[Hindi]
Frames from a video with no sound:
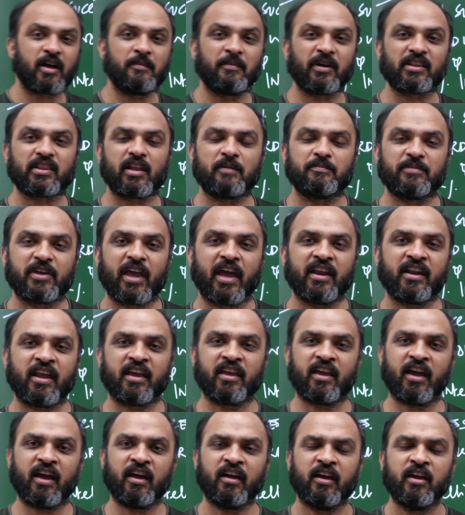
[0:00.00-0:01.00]
का मतलब यह
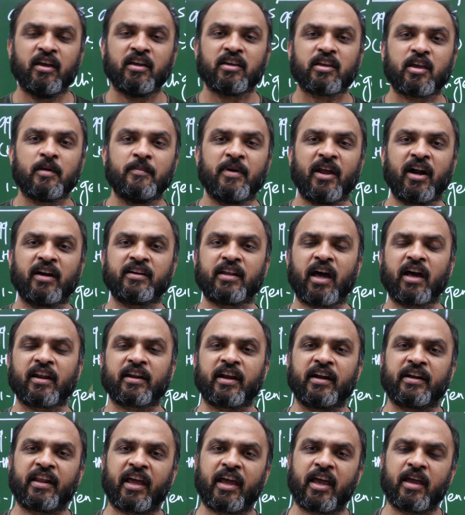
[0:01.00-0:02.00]
नहीं है कि मेरा
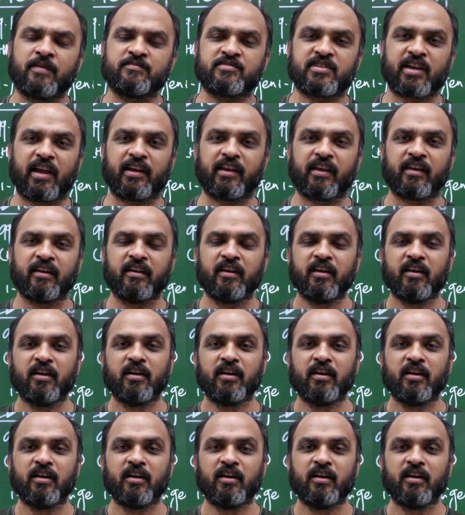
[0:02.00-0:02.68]
टारगेट है एम सैली